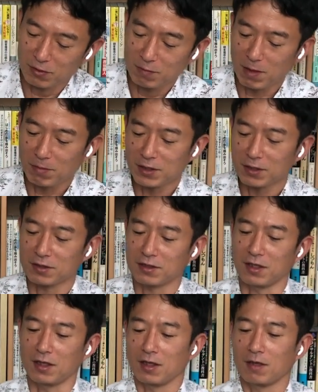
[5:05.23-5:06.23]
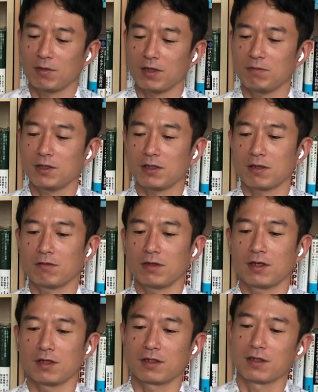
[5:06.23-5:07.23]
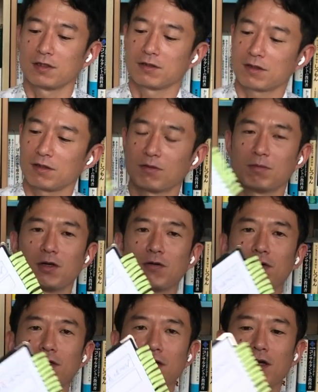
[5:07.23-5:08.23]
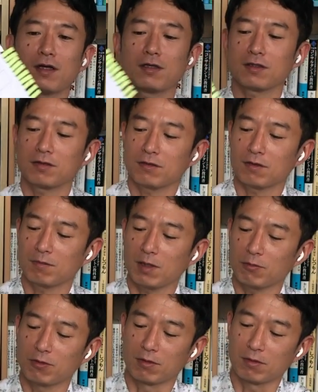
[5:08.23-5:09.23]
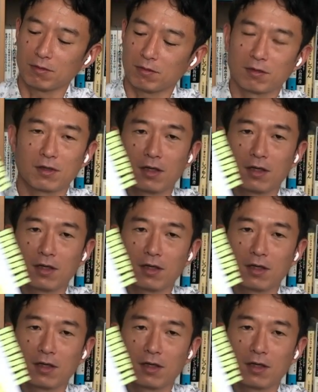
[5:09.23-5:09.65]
今までですねあんまり見せてこなかったんですけど、まあ、こんな感じのメモを